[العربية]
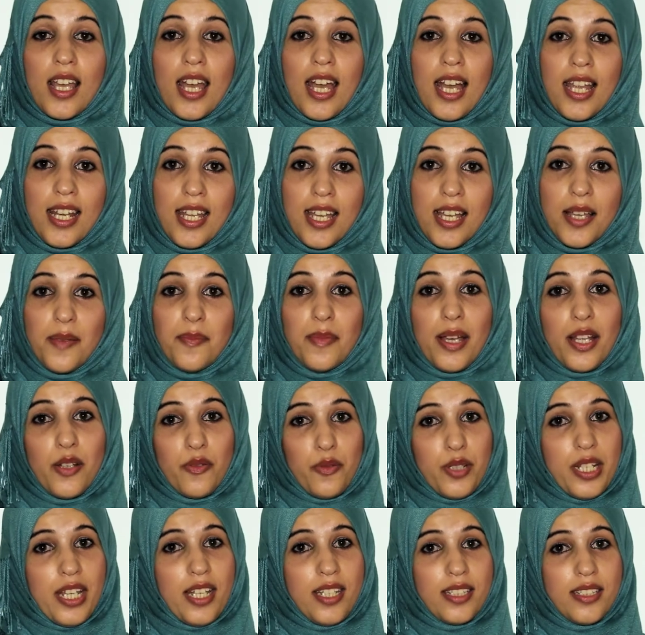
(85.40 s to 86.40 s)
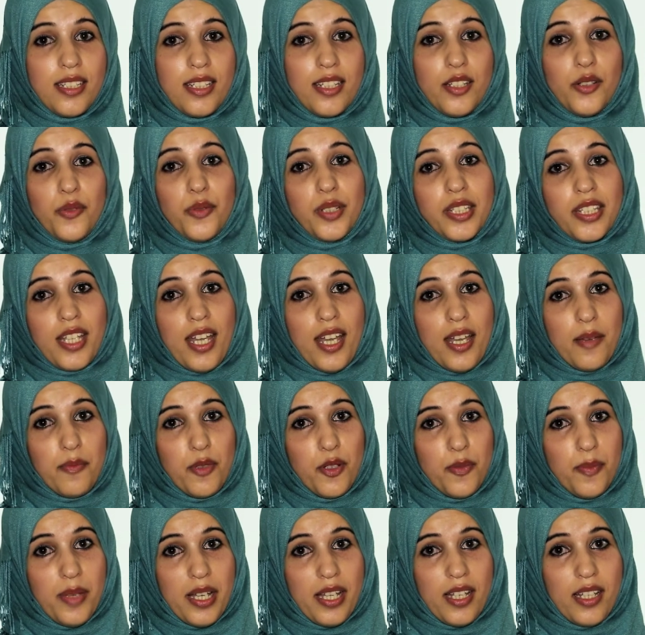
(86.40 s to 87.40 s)
آلام الولادة
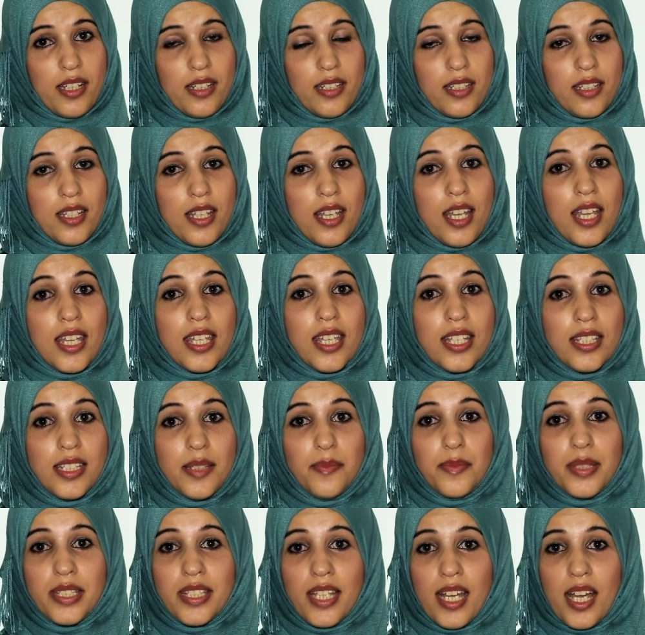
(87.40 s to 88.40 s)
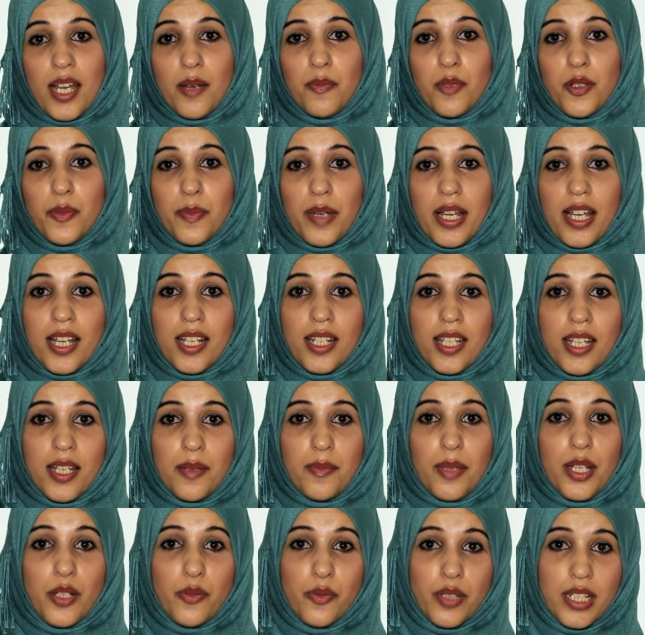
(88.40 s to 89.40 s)
والتعامل معها يتم التعامل مع
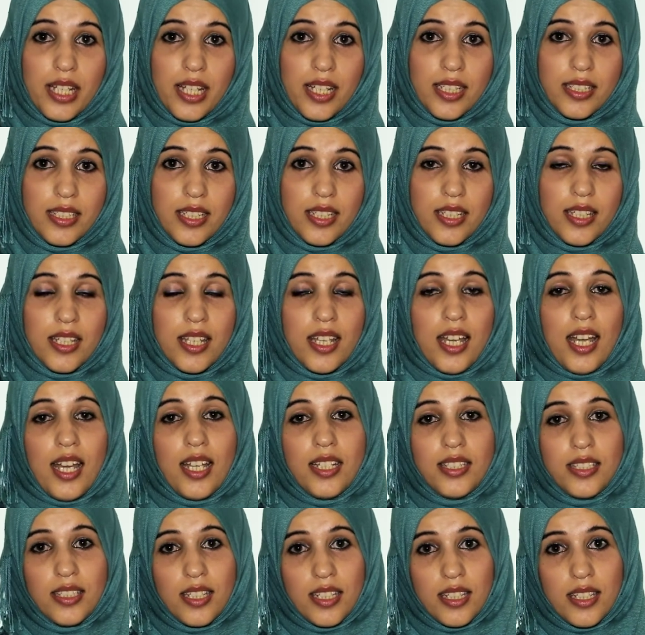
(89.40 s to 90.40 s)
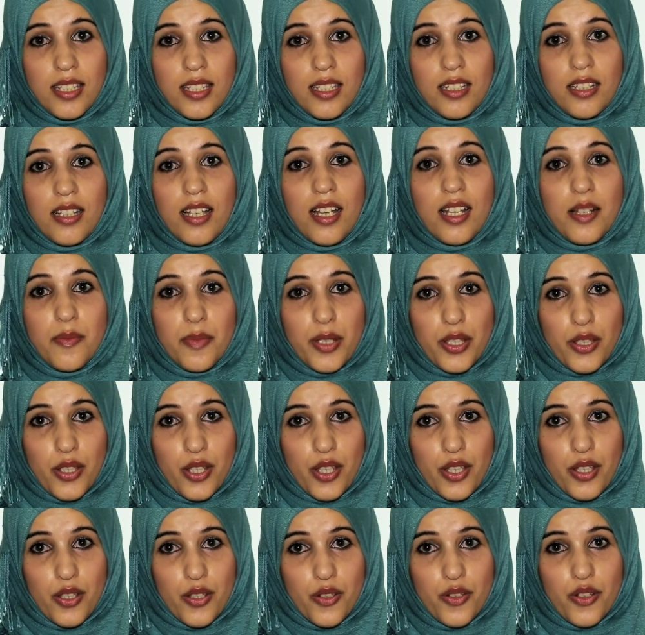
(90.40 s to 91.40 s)
آلام الولادة عن طريق
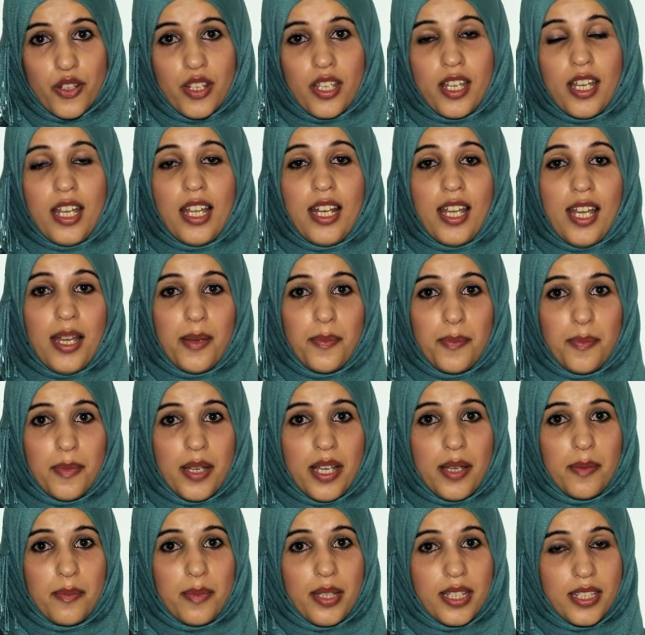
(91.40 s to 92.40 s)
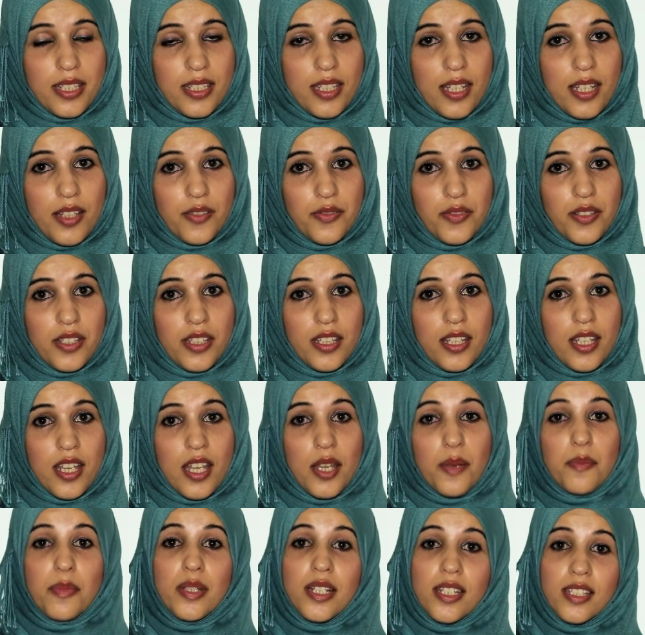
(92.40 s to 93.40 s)
المساج الحمام الدافئ
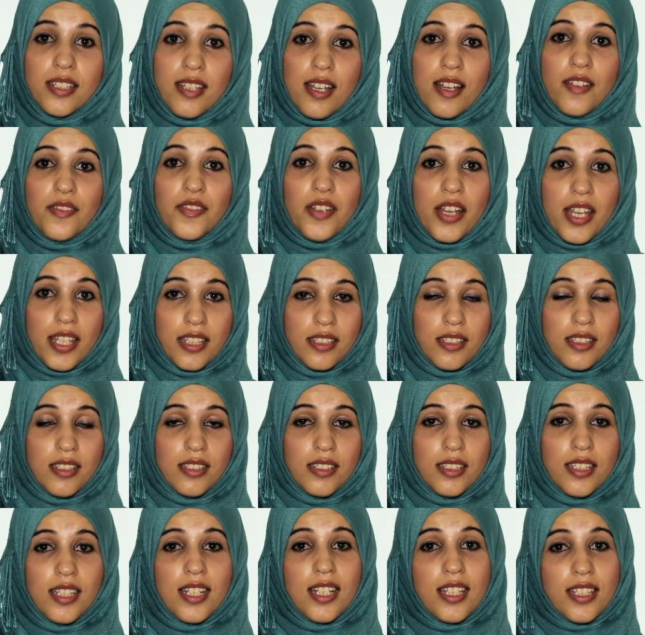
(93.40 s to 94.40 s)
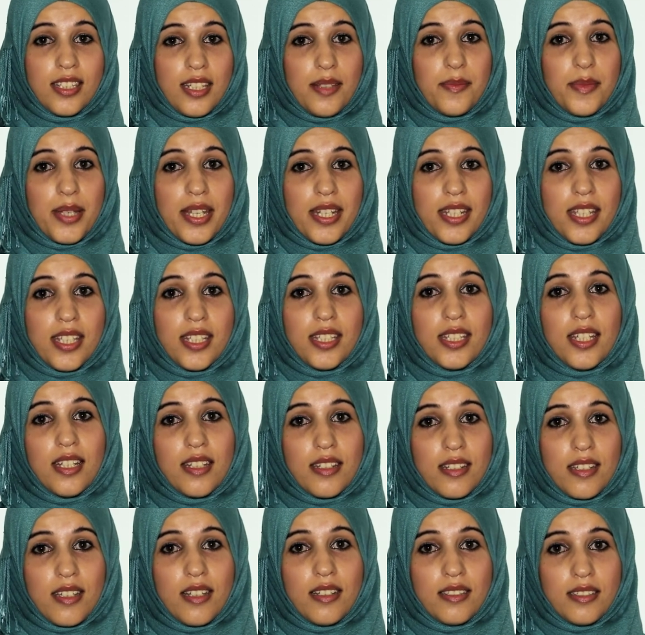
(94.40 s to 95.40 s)
بالإضافة أيضا إلى التمارين
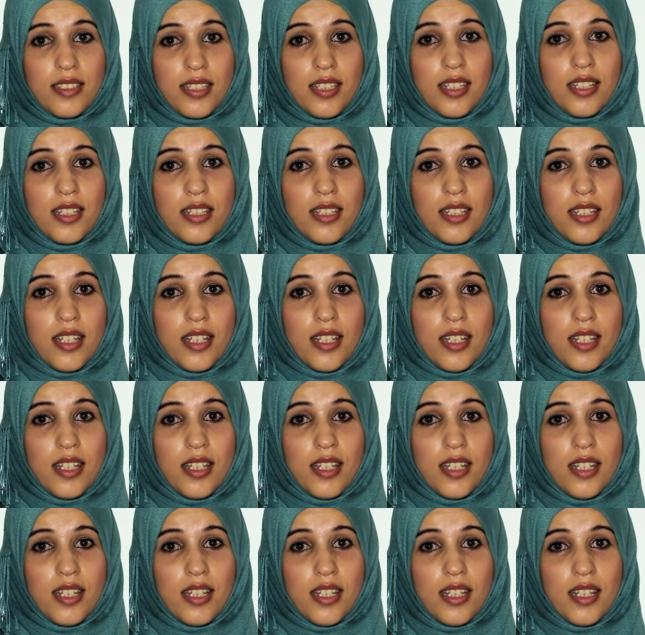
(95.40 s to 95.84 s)
الرياضية